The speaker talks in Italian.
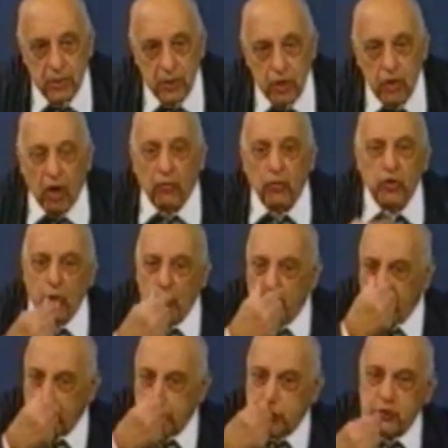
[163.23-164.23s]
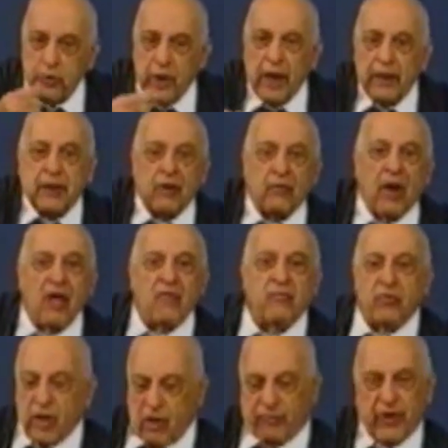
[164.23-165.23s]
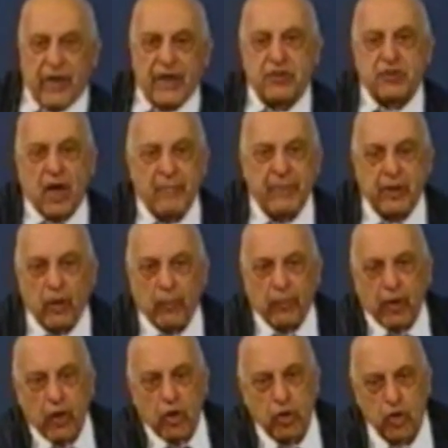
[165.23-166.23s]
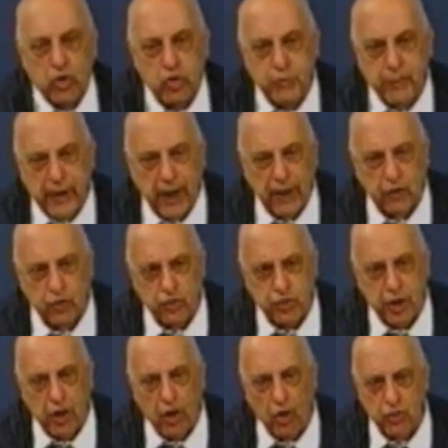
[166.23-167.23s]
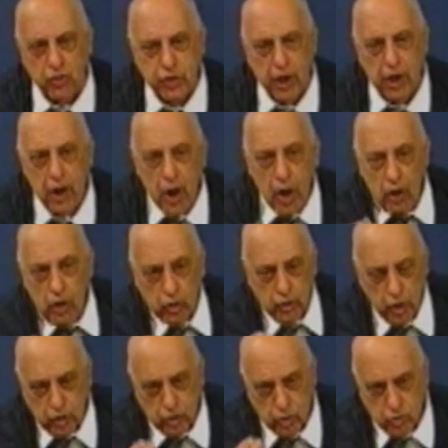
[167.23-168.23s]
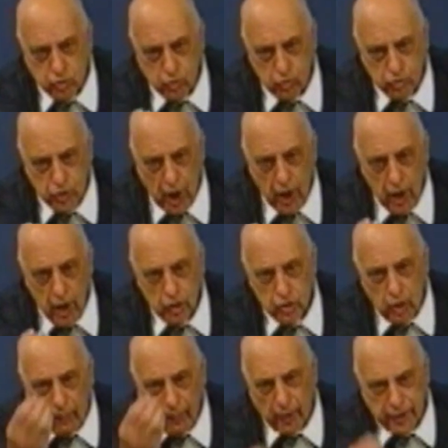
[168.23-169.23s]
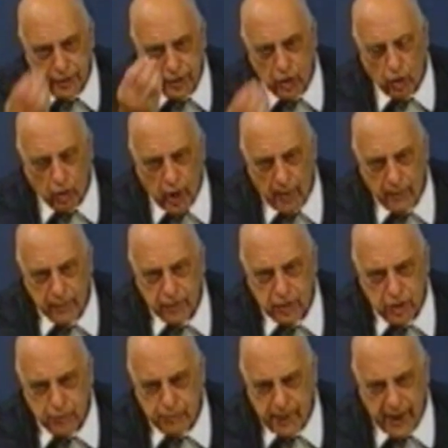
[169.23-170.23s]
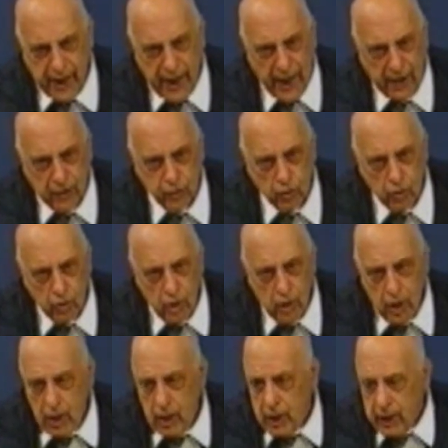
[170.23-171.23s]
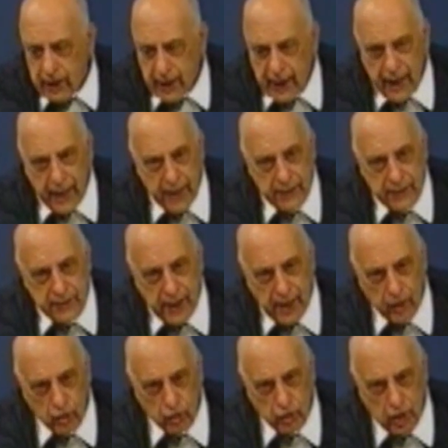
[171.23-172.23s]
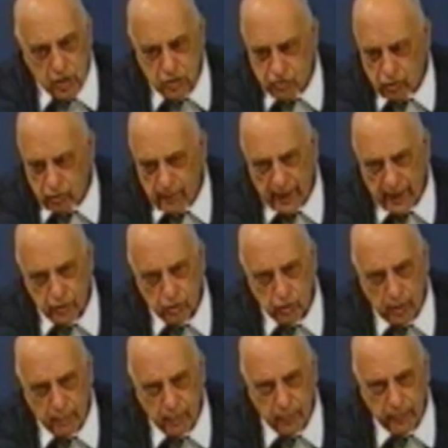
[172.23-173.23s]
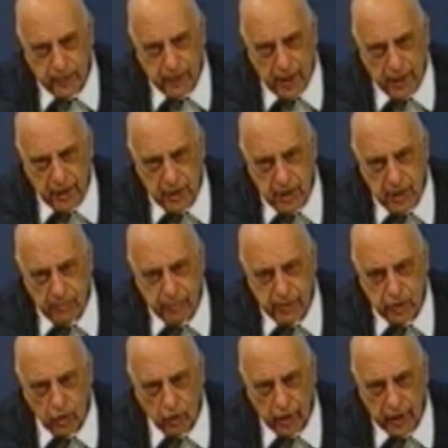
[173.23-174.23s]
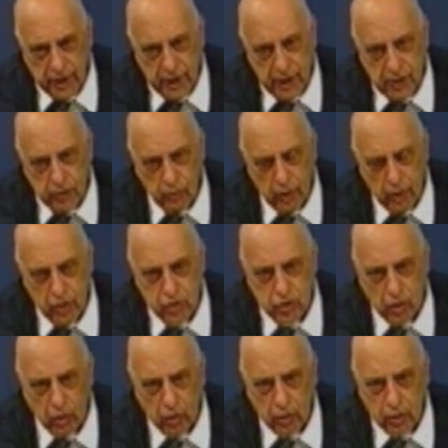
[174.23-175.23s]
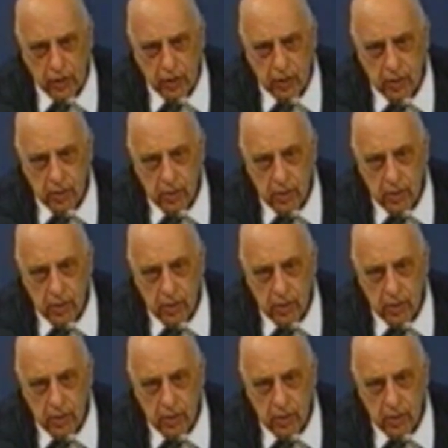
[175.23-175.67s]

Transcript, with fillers: Io ho avuto un mio studente il quale è venuto a fare esame, dopo che io gli ho spiegato queste cose, gli ho detto scusa, dopo che ti ho ti spiegato che ti hanno trasformato da proprietario in debitore dei tuoi soldi,